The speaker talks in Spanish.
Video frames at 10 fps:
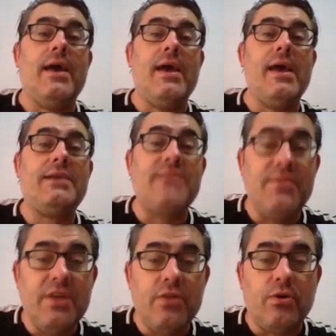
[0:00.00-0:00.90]

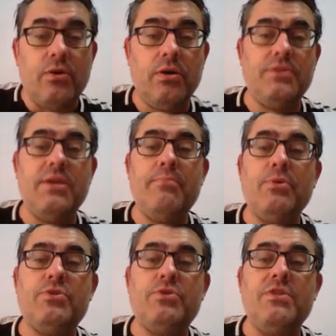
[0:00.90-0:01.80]
Extendido,
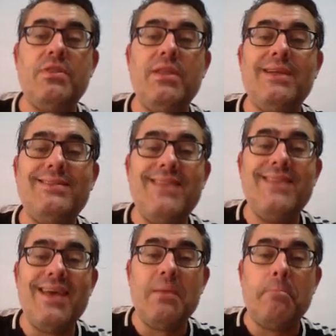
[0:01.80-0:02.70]
tiempos difíciles
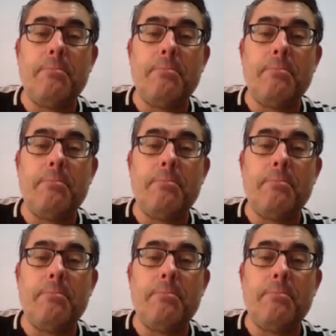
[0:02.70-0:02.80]
de